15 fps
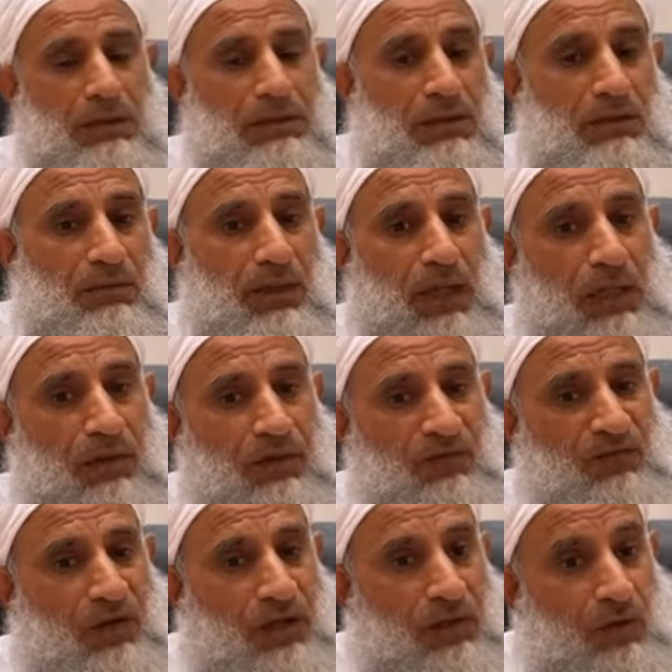تتبع
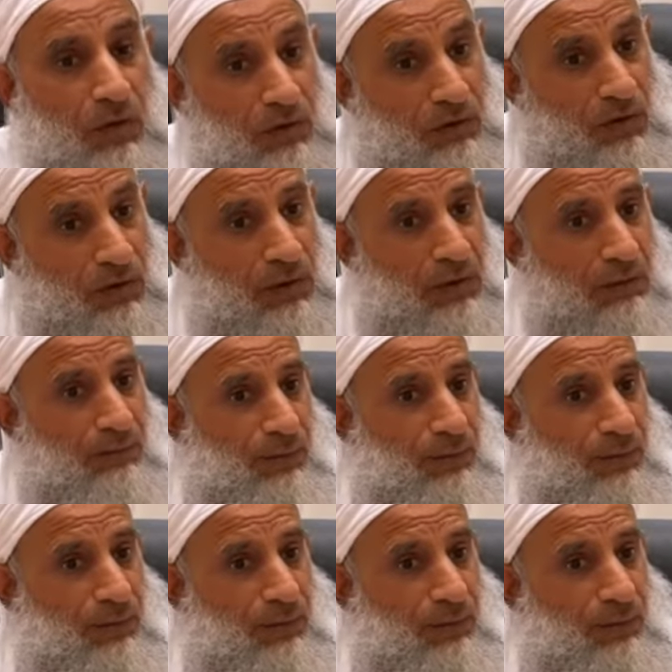الضفة الأردن